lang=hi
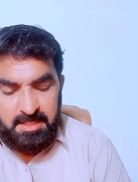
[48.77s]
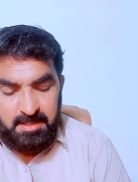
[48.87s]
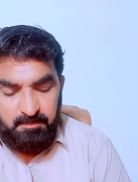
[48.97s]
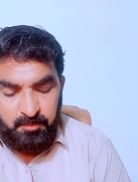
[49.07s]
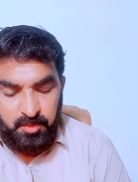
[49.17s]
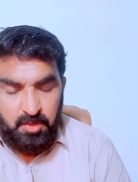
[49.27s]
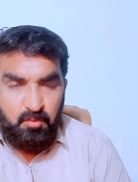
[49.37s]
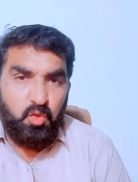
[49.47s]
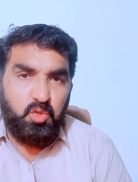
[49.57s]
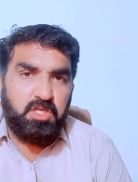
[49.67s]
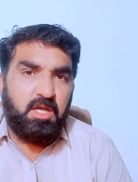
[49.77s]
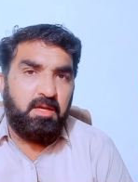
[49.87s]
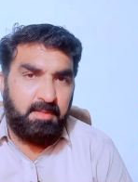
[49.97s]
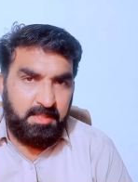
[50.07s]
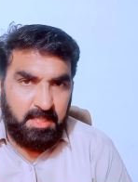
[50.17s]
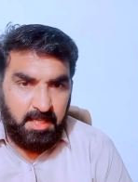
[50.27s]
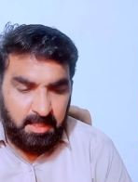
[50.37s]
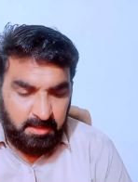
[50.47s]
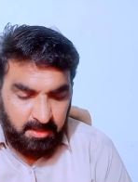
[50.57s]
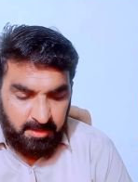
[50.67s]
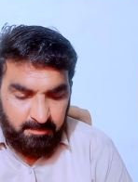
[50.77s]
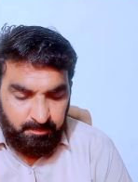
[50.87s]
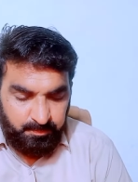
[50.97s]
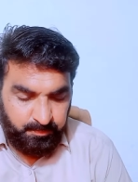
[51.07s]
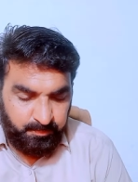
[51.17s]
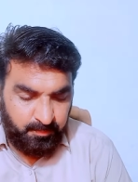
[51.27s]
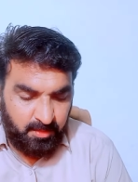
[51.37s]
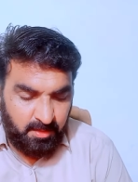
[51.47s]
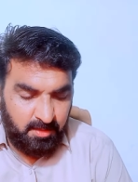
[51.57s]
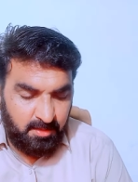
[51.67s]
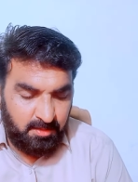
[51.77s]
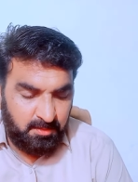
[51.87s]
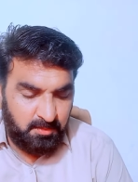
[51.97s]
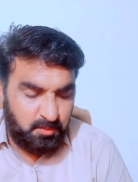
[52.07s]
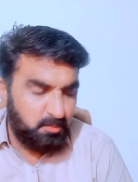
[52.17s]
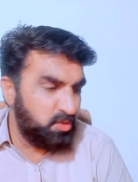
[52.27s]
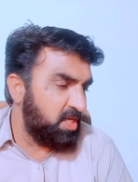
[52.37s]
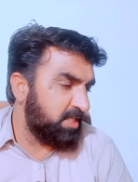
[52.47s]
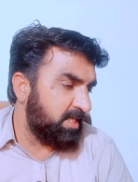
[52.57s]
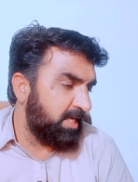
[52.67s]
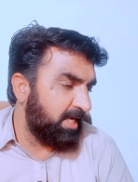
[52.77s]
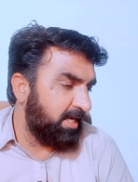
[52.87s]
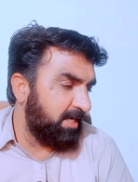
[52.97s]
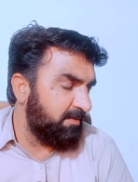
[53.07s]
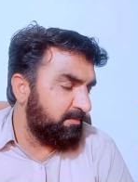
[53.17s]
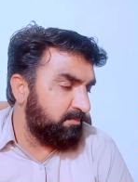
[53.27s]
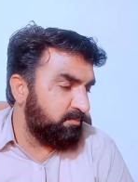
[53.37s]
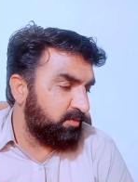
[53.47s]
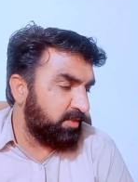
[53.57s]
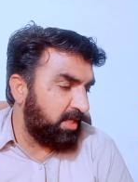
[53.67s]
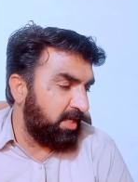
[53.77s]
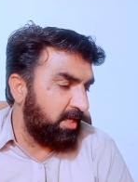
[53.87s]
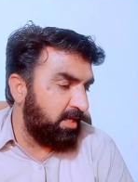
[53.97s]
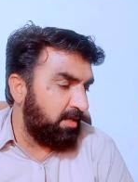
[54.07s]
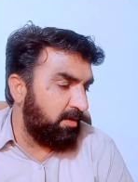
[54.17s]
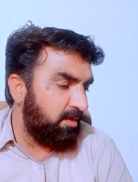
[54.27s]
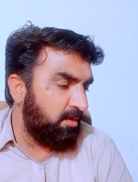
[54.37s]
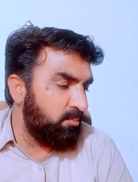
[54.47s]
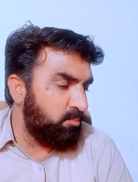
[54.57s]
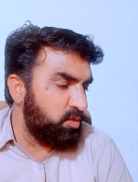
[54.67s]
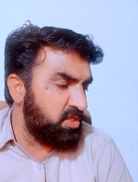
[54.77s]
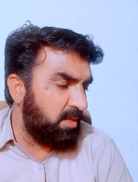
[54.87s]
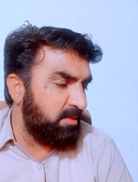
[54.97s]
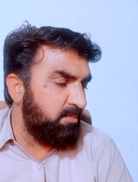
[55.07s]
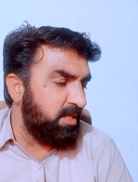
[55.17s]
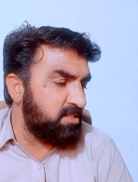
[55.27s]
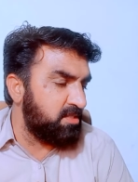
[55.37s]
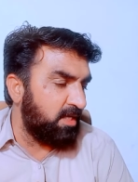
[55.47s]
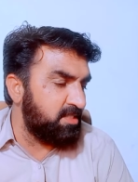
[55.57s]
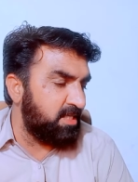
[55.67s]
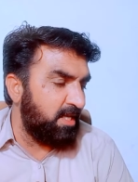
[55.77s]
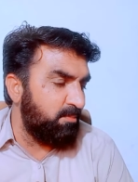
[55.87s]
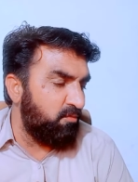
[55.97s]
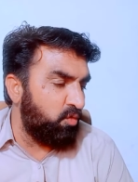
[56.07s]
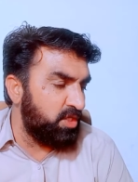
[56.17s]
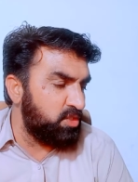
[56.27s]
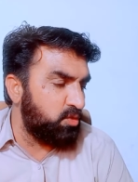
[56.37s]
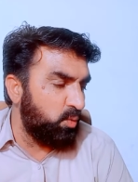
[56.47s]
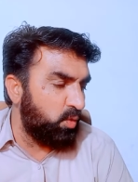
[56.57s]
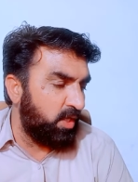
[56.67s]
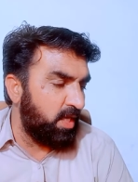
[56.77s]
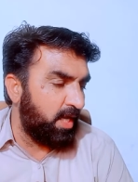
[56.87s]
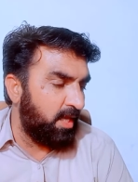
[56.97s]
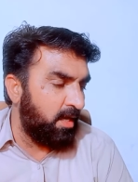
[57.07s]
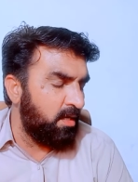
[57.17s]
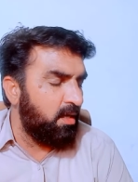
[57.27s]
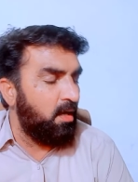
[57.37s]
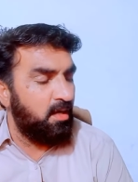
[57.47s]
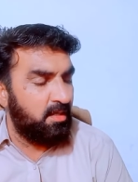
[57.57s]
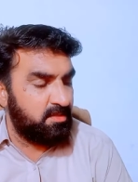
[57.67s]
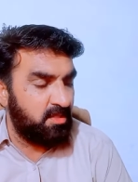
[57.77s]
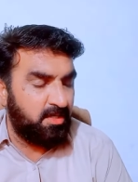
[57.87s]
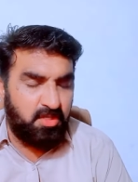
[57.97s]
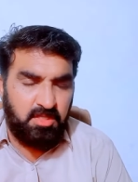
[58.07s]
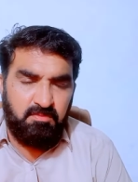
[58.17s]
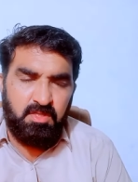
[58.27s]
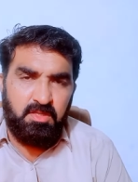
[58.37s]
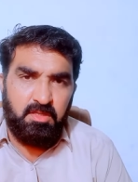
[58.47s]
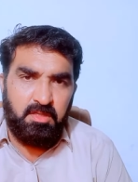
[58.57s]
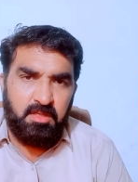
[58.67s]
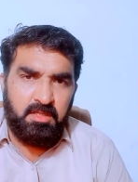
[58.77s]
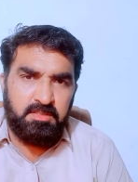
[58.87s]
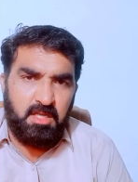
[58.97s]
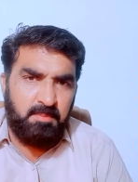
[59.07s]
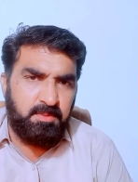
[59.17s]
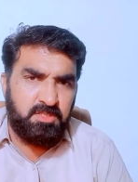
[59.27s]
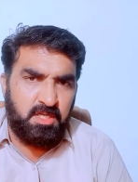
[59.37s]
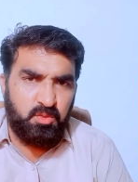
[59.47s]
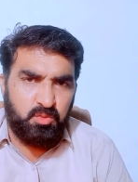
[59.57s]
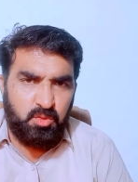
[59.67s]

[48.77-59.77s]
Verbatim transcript: से वो कुछ खबर दे रहे थे तो मुझे अच्छा लगा कि बुशरा बीबी के साथ जेल में वही सलूक किया गया हाँ साद रिजवी साहब के साथ जो